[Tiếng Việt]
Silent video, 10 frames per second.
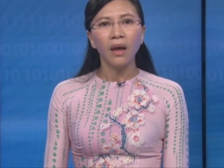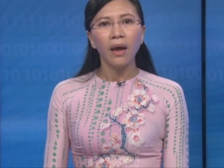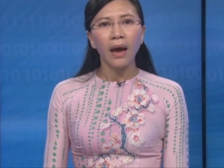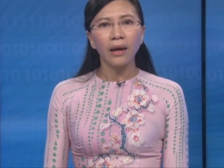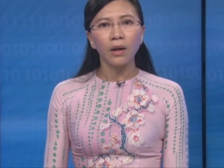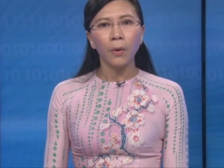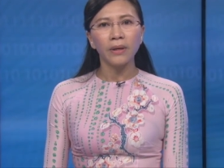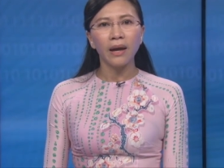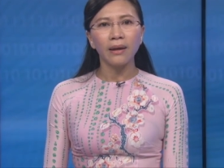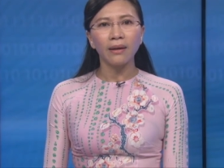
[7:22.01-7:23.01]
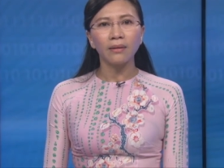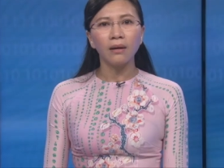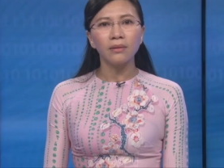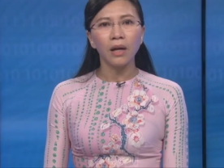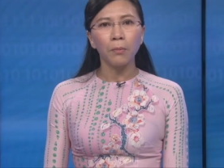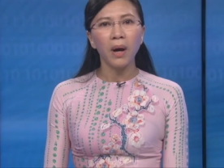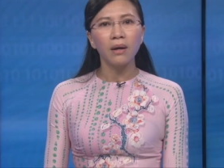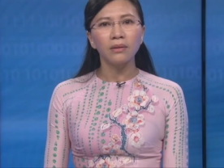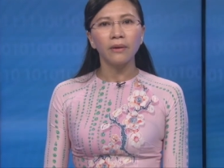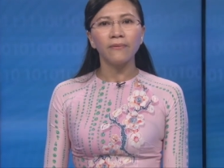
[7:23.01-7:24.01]
Hà Nội ngày càng thận trọng
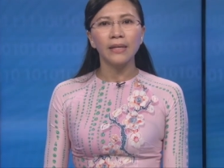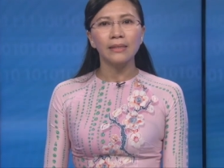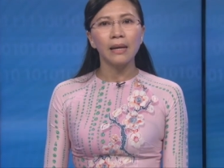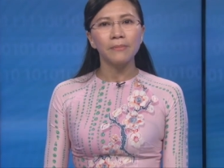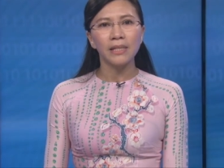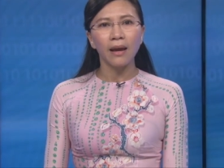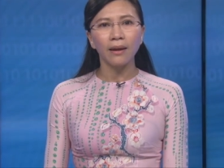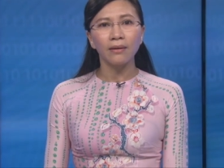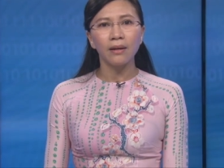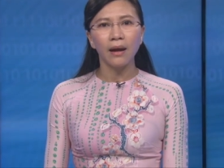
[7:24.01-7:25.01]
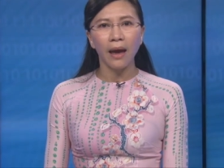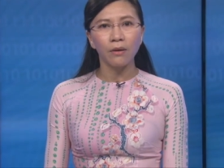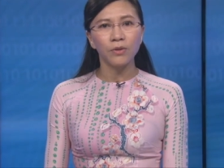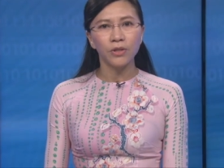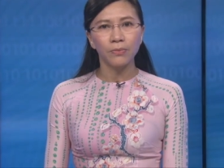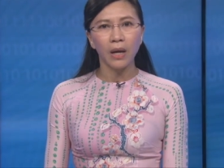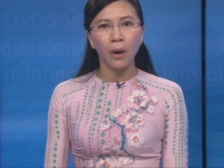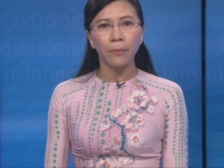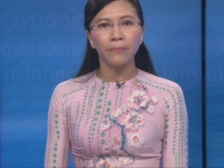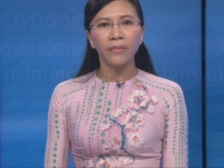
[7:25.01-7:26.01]
hơn trong việc xem xét các dự án của Trung
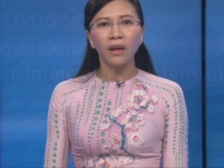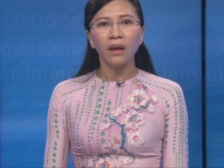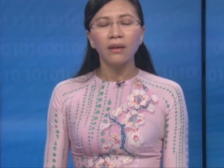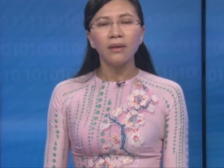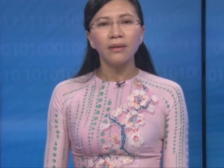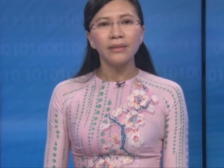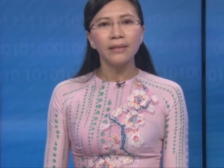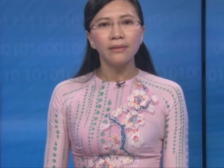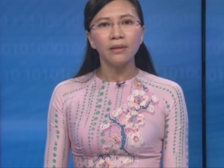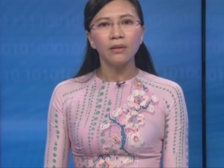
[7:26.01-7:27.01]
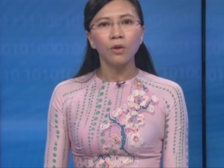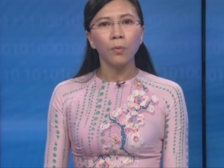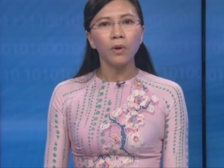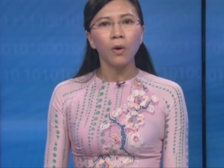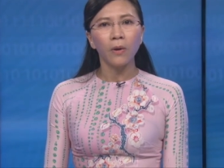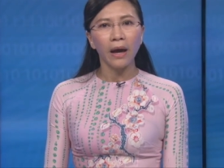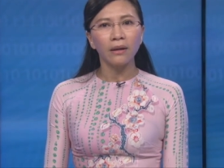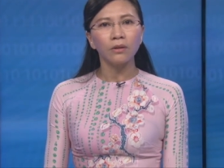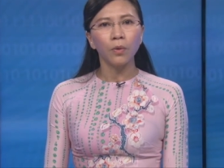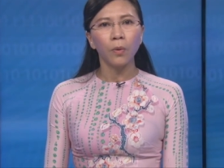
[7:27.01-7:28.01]
Cộng, nhưng dường như cũng cố
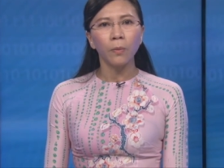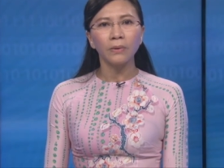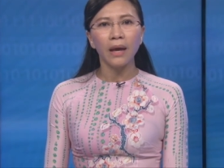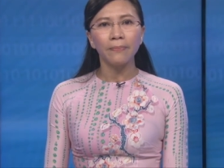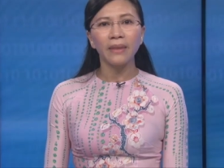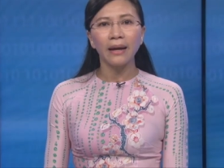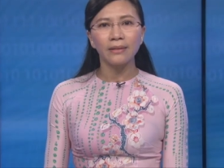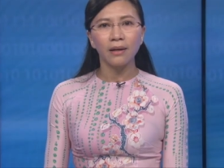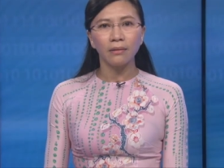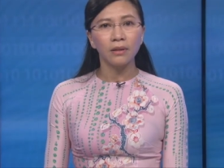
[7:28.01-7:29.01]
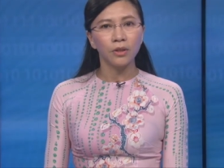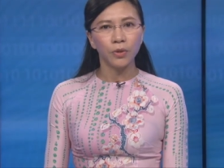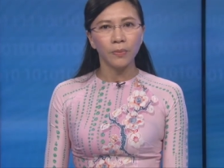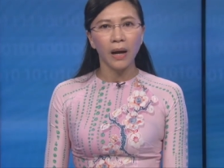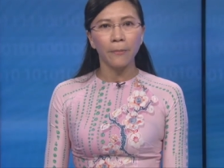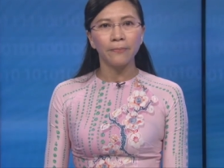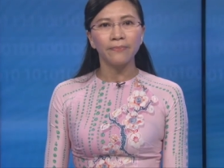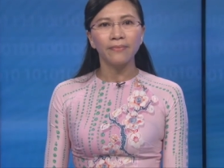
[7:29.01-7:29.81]
gắng thu hút thêm tài trợ từ Trung Cộng.